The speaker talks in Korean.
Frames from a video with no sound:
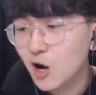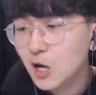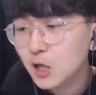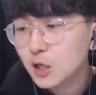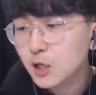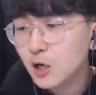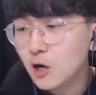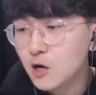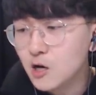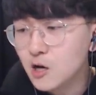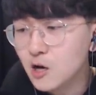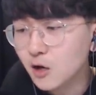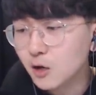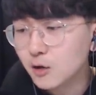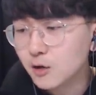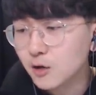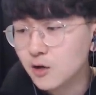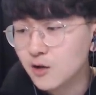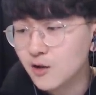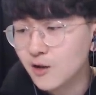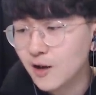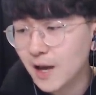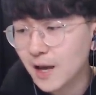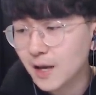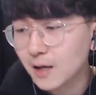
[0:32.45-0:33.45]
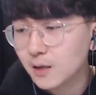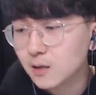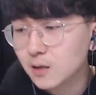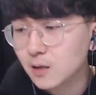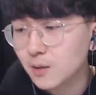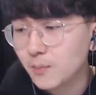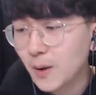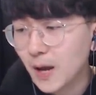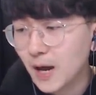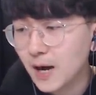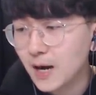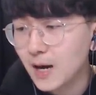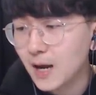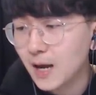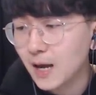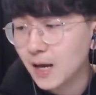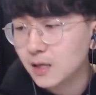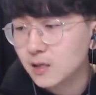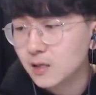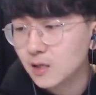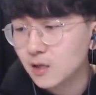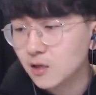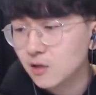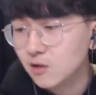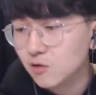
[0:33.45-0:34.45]
설려 설려 엑스 벨라
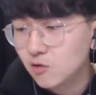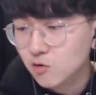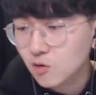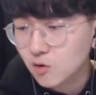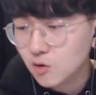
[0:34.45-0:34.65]
엑스 그,